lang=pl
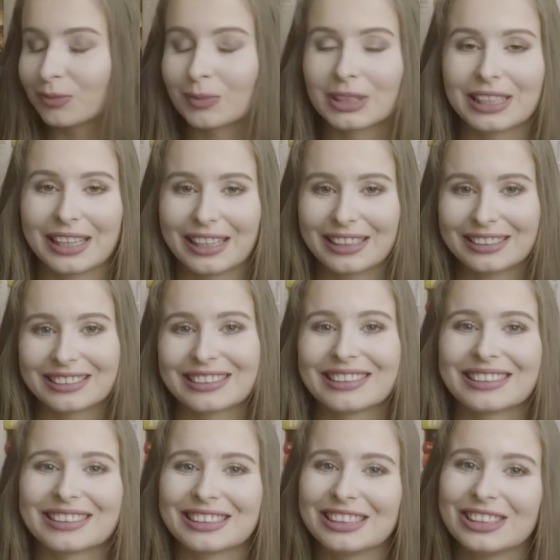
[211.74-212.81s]
G
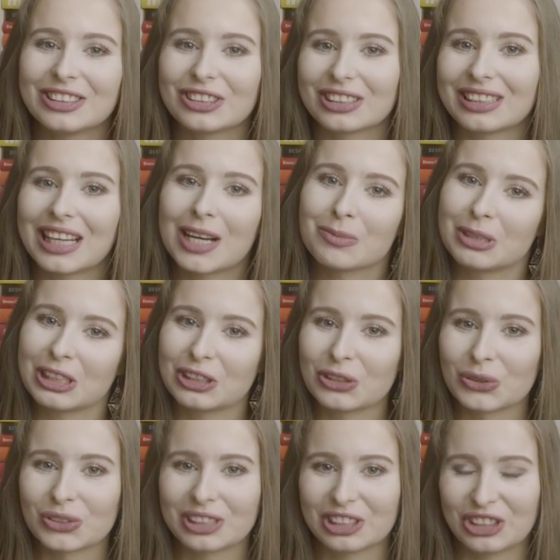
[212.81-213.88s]
Git, że dałam tej
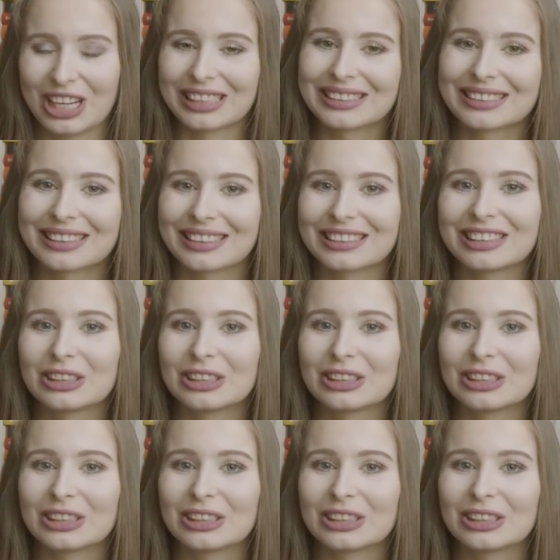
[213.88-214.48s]
książce szansę.